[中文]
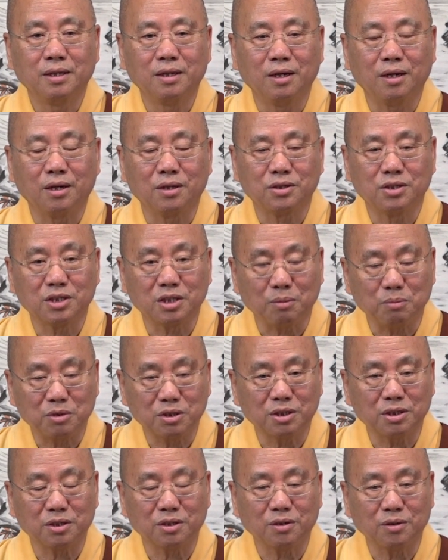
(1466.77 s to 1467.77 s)
啊是怎么
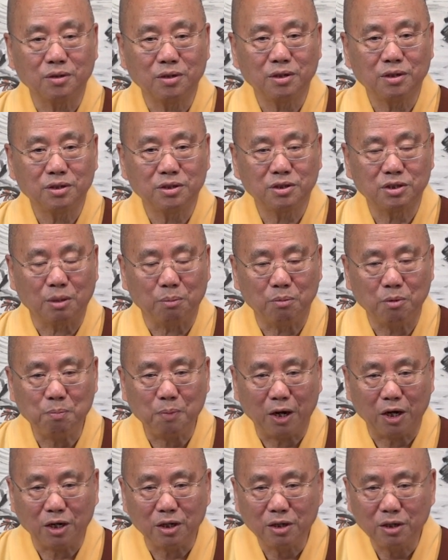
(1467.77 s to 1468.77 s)
事。怎么
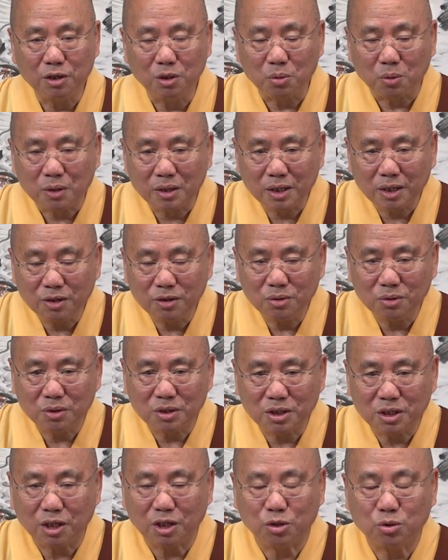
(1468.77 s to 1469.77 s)
把六根都
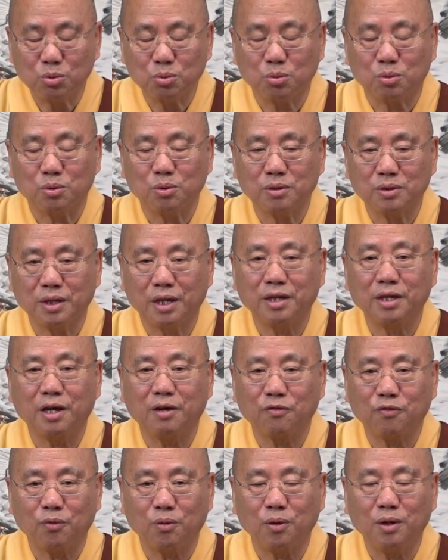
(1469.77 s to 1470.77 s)
摄住来
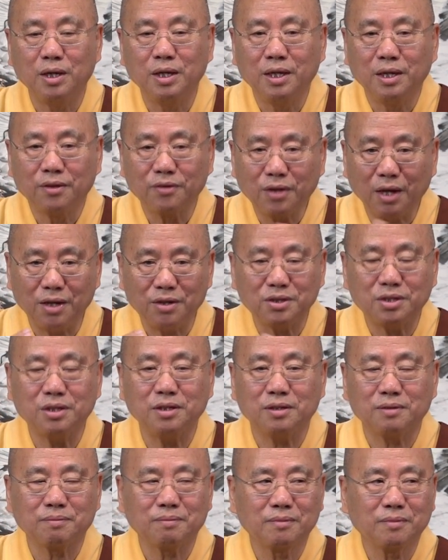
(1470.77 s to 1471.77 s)
念佛？但
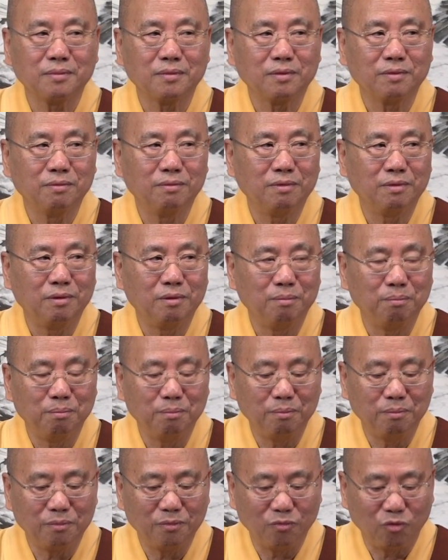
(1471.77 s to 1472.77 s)
是
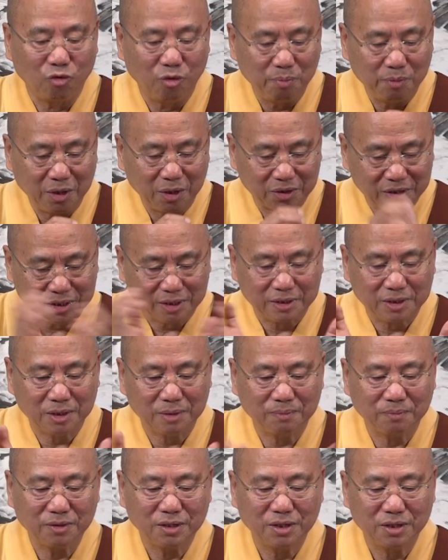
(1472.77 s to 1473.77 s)
我们没有
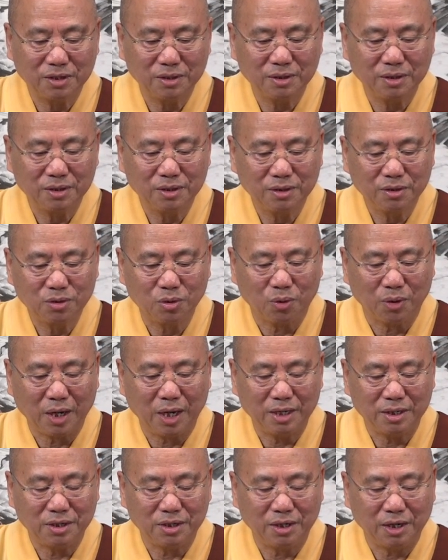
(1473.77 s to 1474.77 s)
走
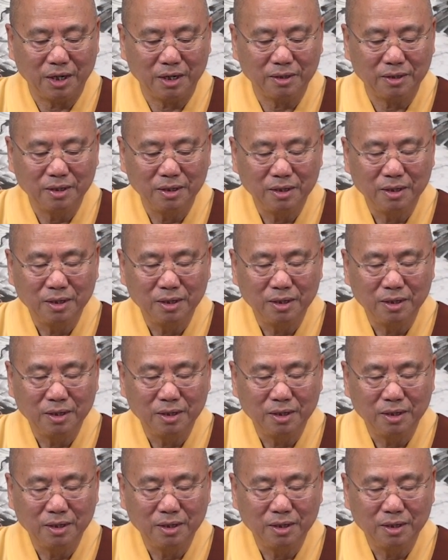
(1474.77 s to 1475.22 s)
开以前，